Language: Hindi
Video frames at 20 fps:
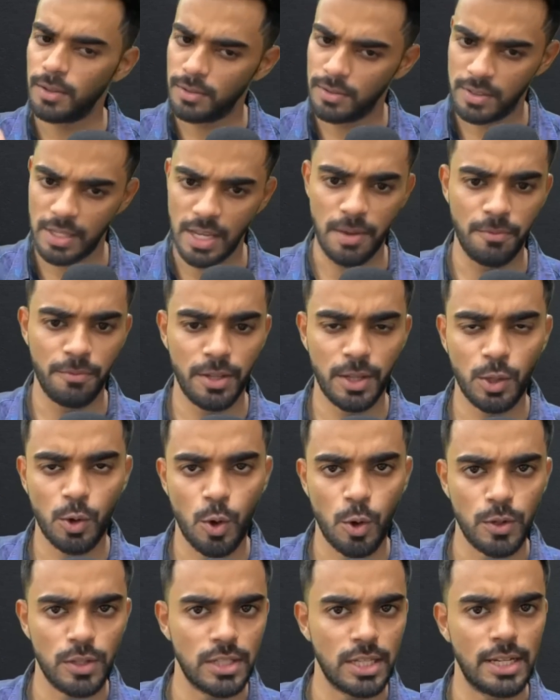सेम विथ
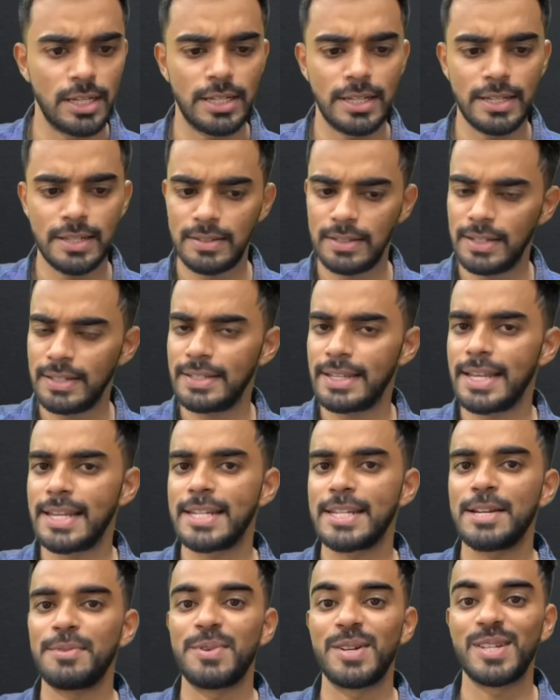कॉन्सेंटेसनेस
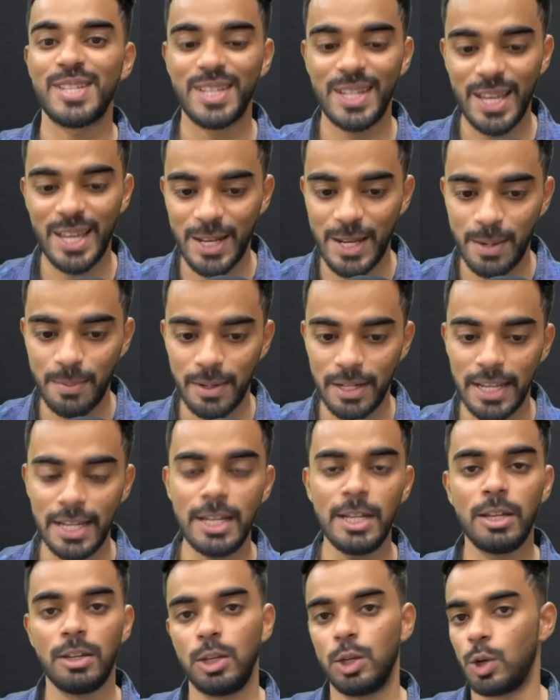एक्स्ट्रा वर्जन एग्रीबल
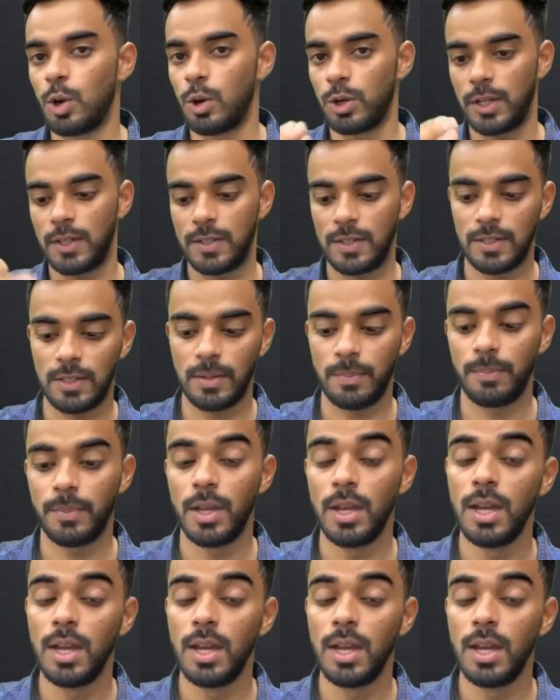एंड न्यूरोटिसिज्म